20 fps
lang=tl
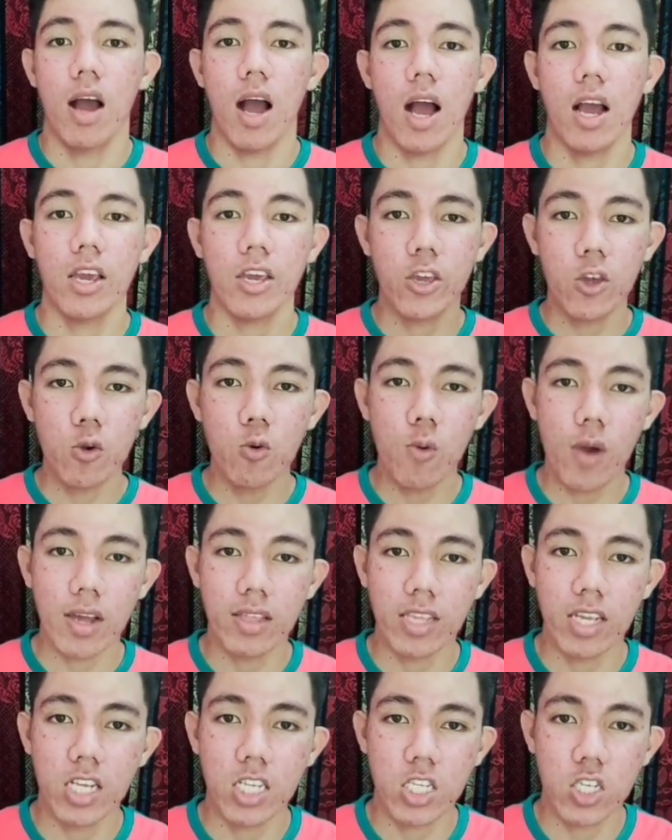Now,
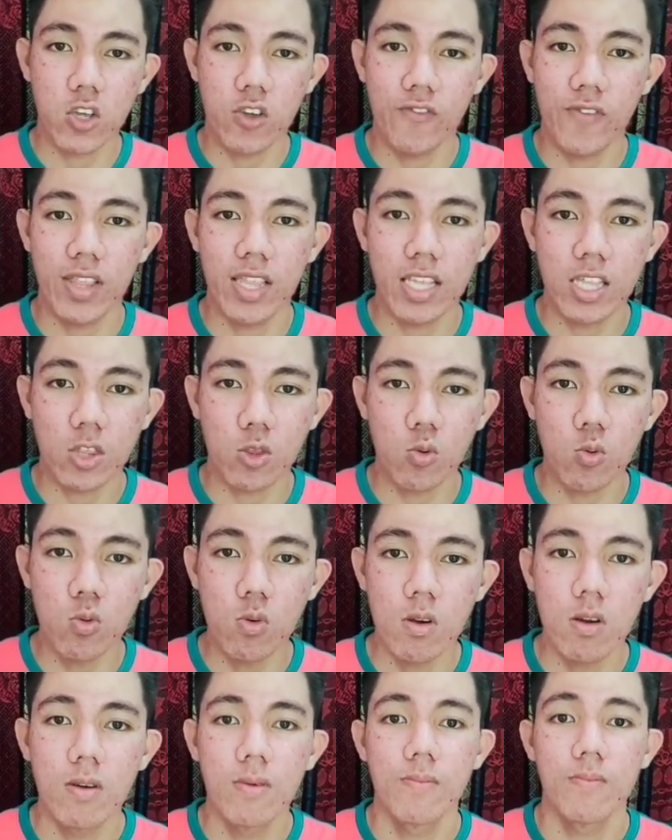ang Q1 is
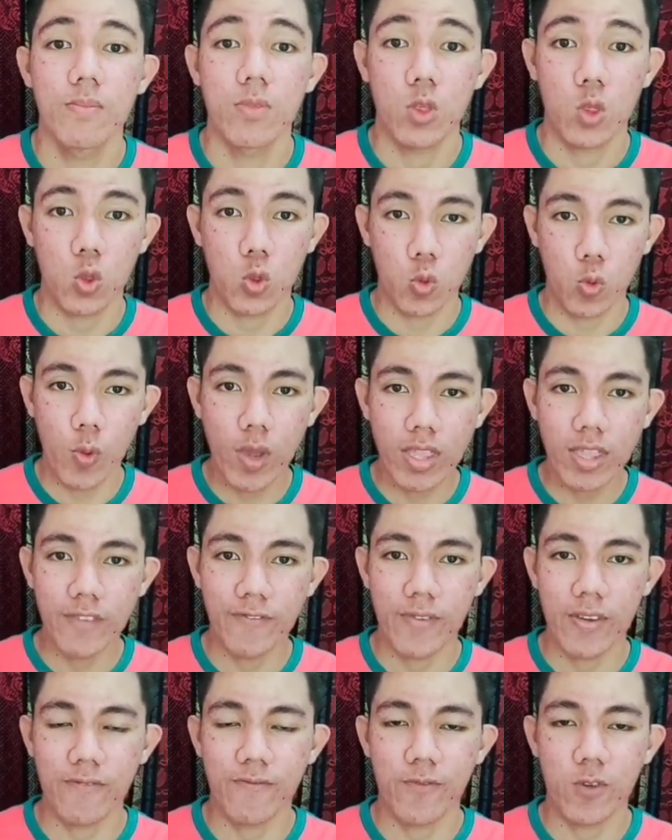equivalent to
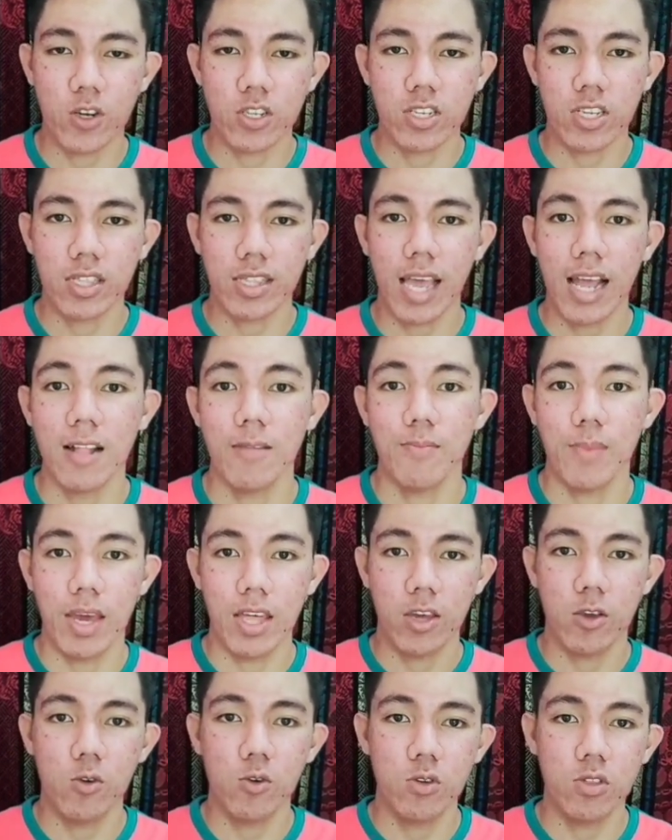25th
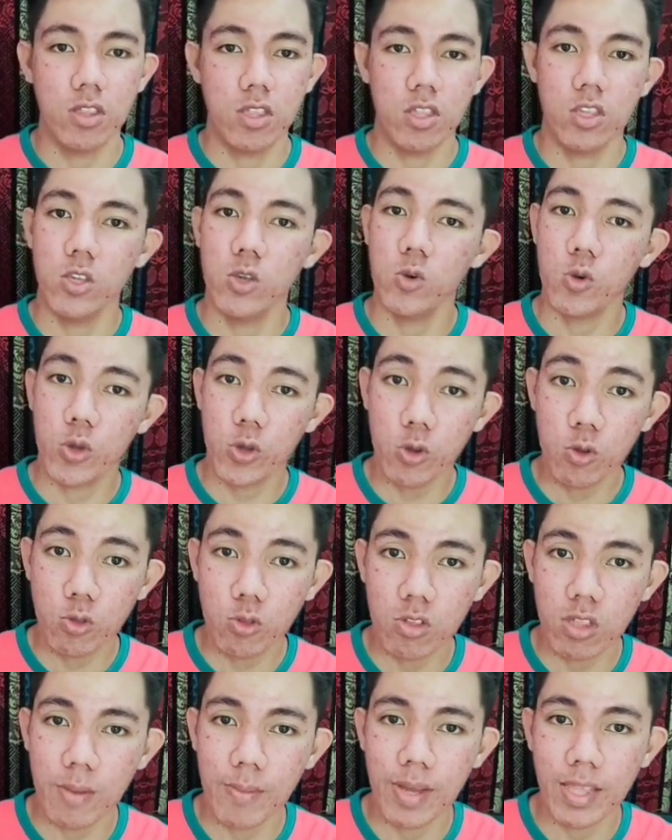percentile. Very good.